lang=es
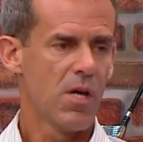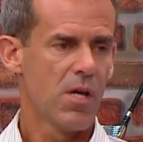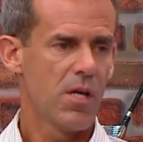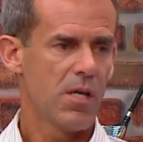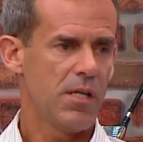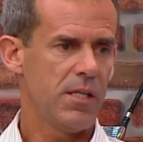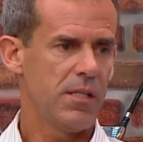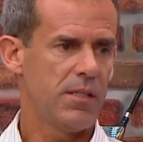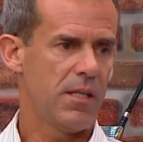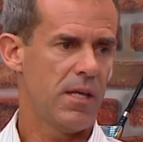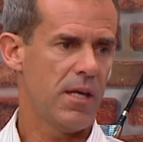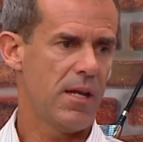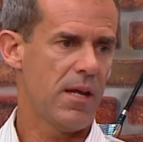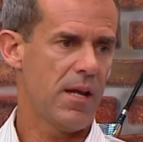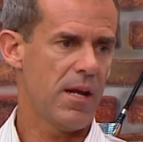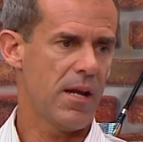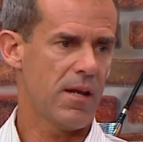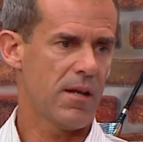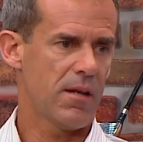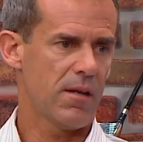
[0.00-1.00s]
y
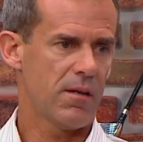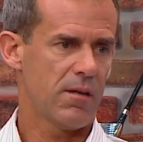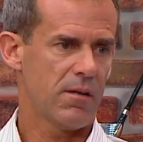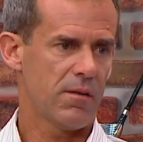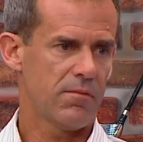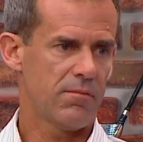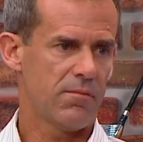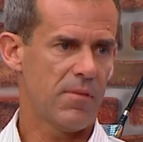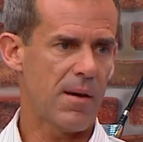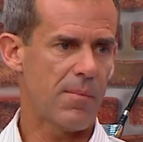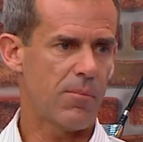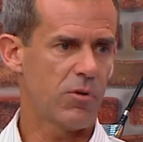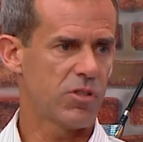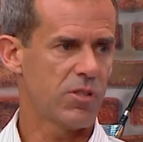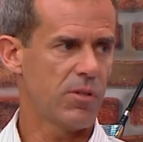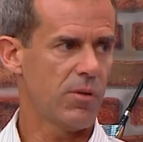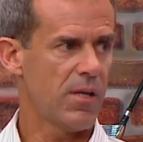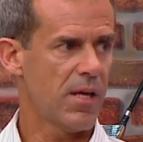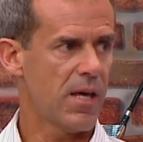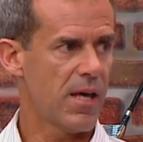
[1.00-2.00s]
tener la
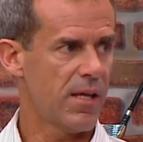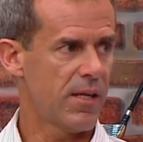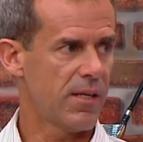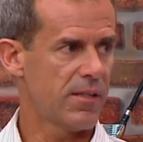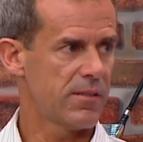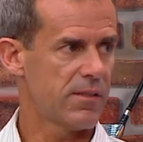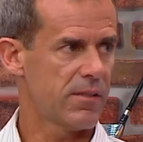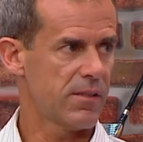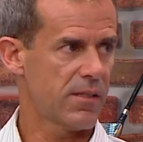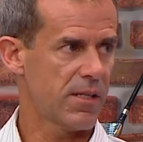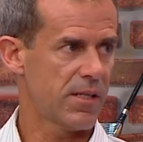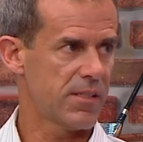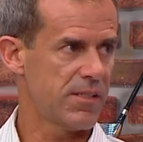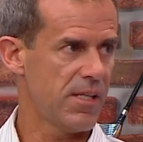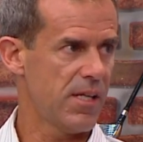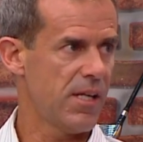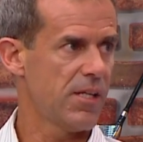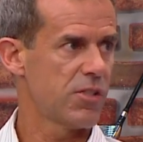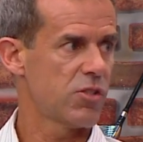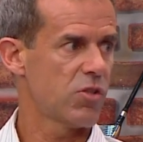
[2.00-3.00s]
posibilidad de que
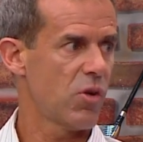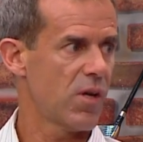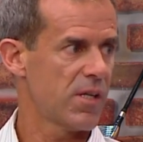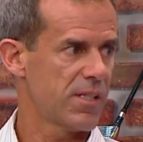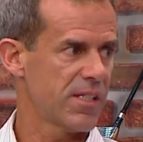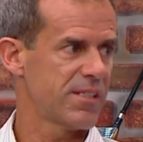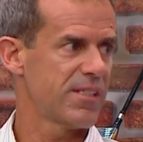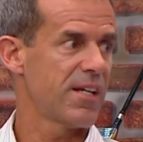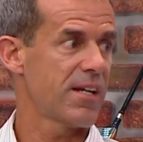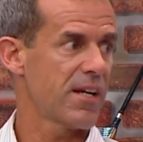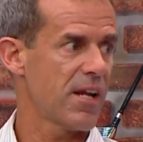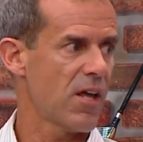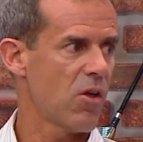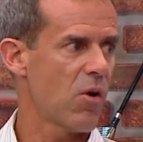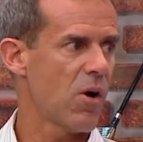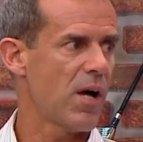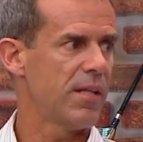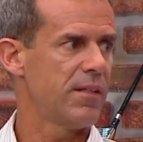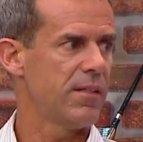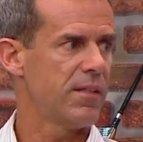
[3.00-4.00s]
Silich lo haya
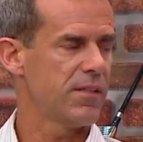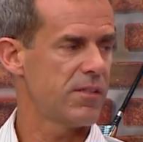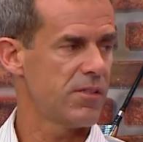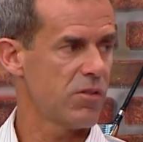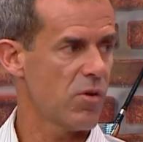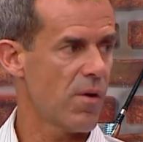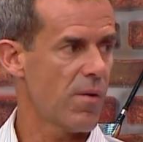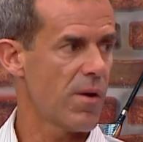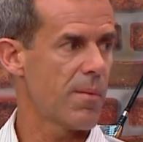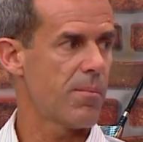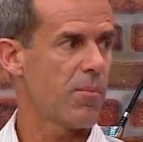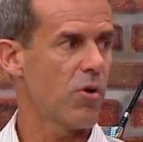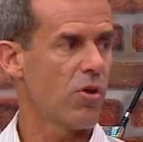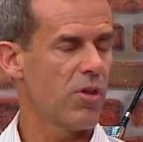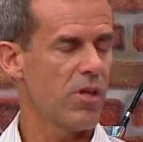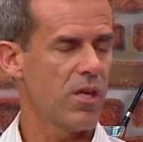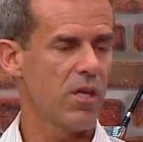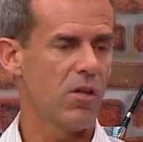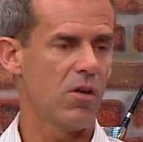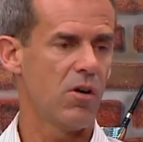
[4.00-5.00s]
cerrado antes y no haber
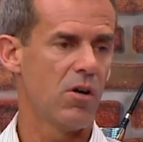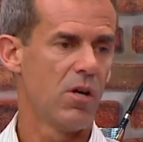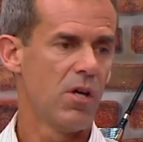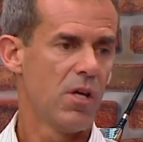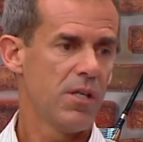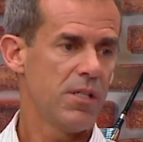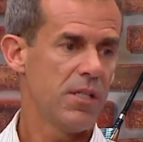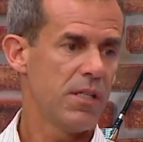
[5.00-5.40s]
podido y